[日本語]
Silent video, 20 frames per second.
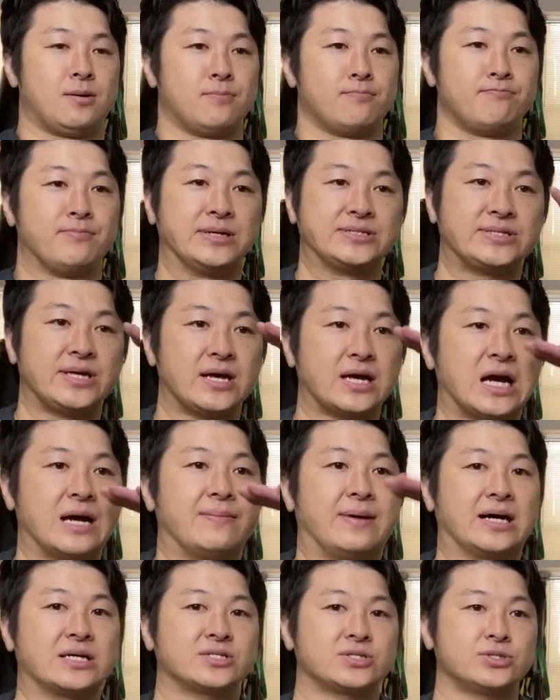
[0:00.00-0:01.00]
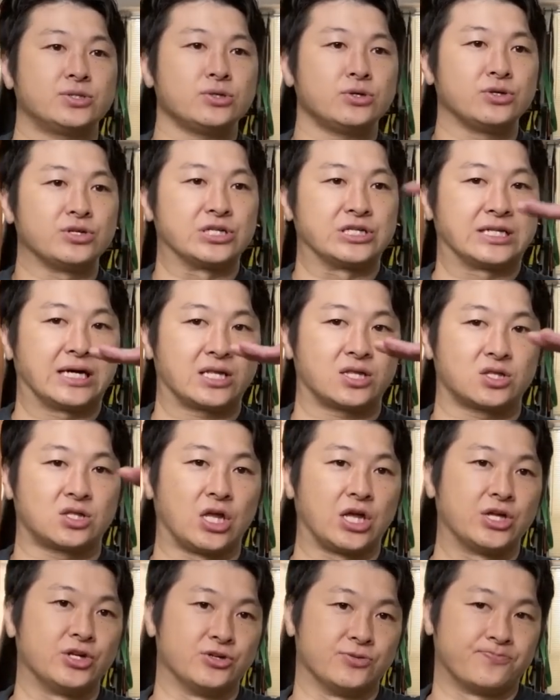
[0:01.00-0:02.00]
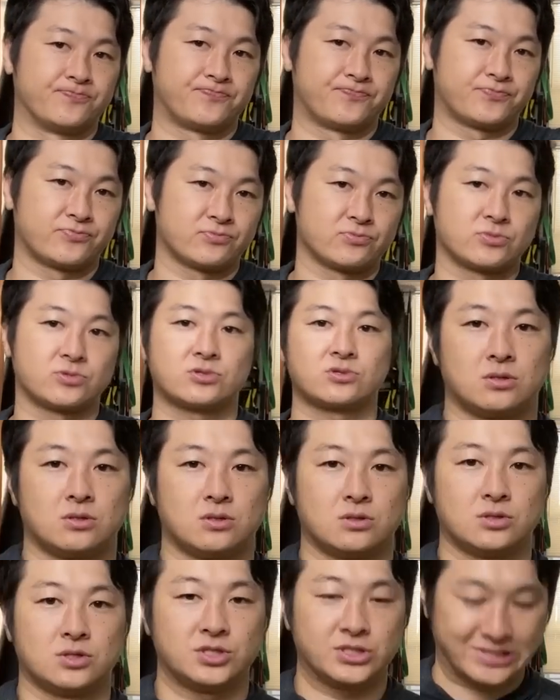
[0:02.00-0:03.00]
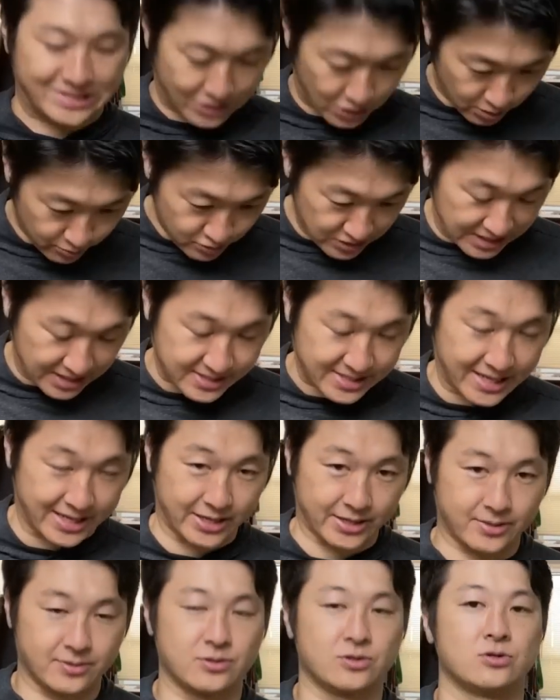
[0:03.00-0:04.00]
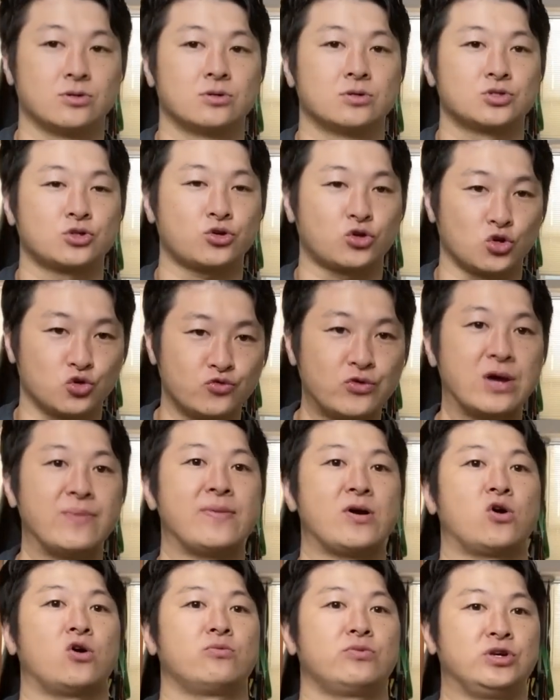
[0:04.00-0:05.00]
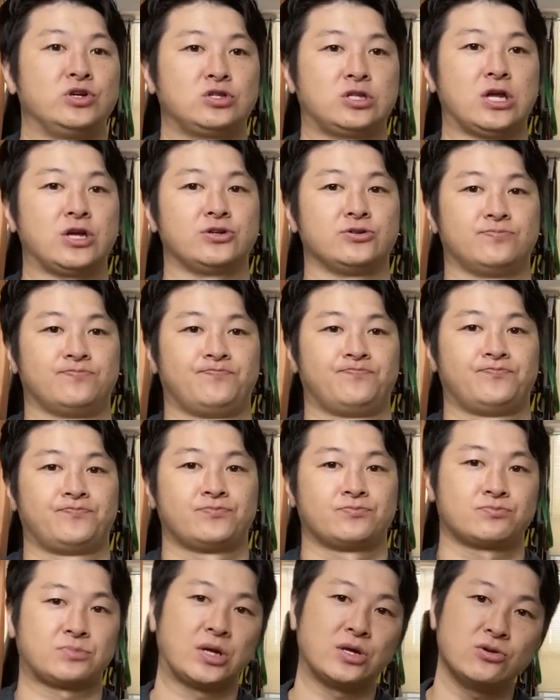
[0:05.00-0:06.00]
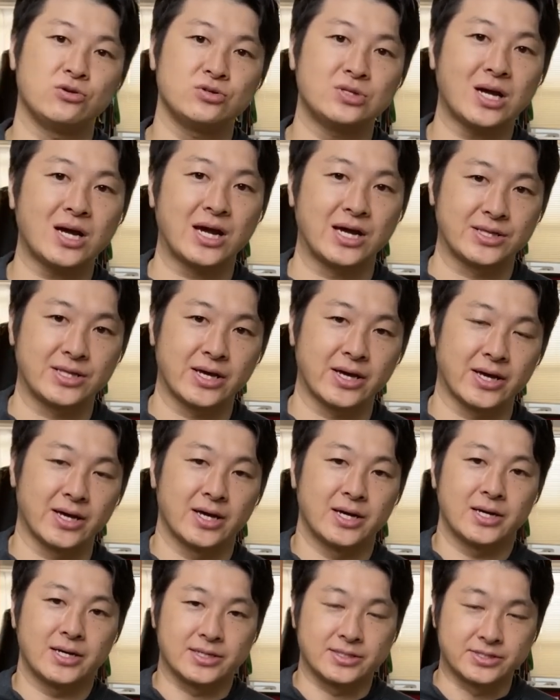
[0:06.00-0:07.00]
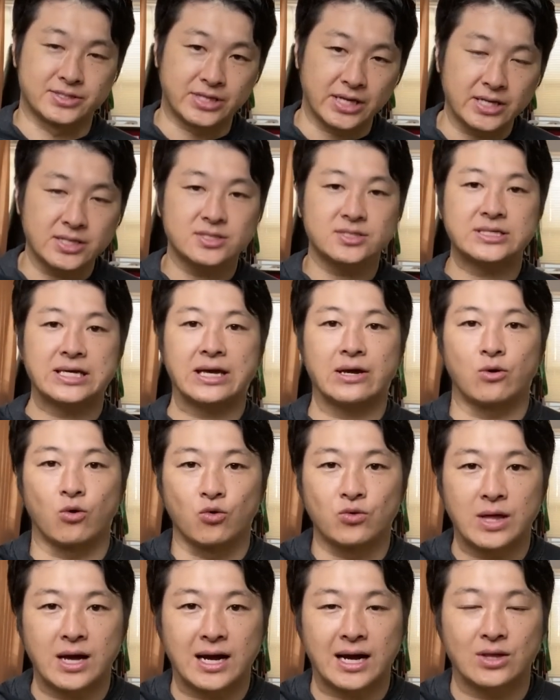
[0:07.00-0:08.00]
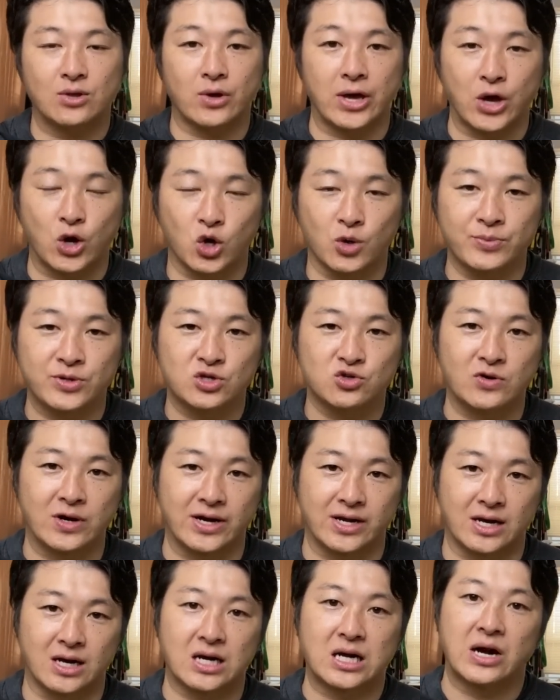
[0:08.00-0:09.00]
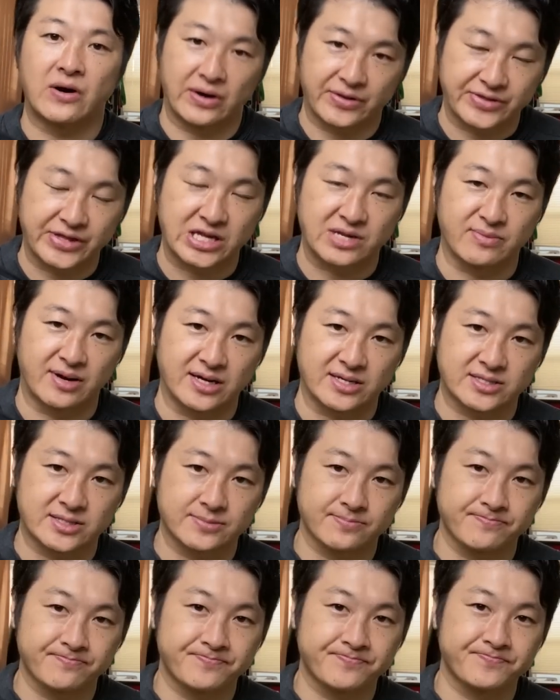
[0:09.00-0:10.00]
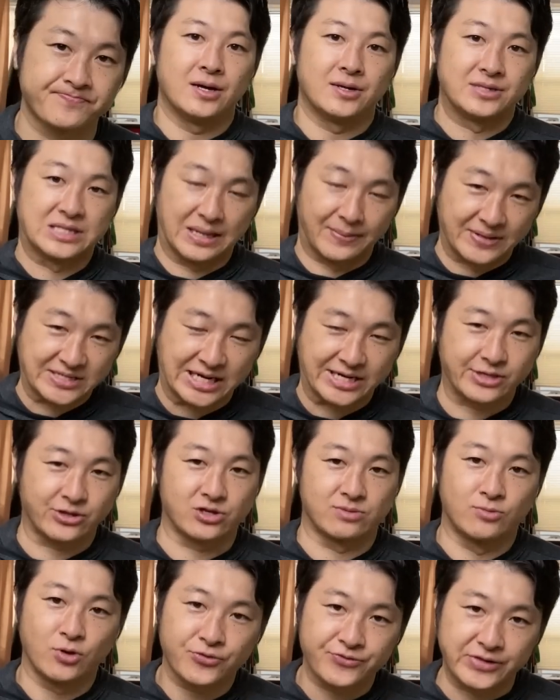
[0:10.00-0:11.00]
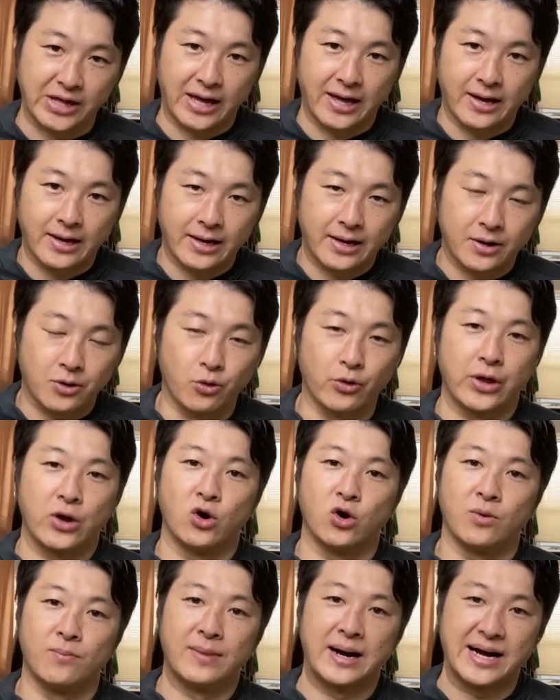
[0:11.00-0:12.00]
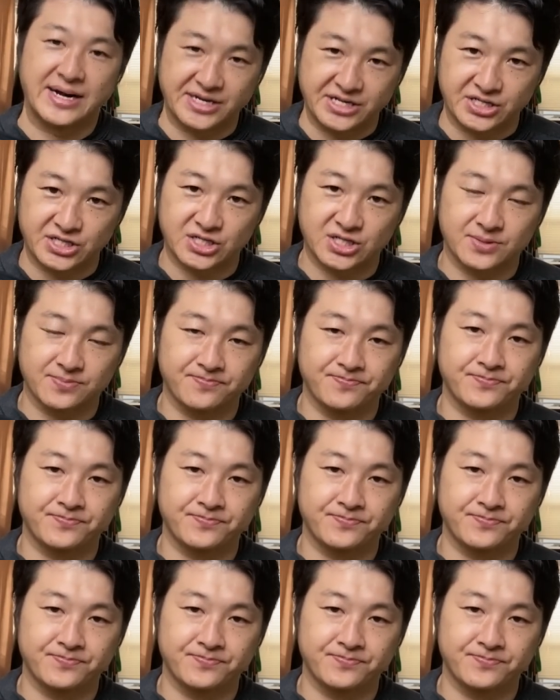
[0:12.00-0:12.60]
目線がまっすぐになっている、下を向かない、ちょっと上目を向いているっていうだけで全然お腹のへこみ具合が変わってきます。騙されたと思ってこれを毎日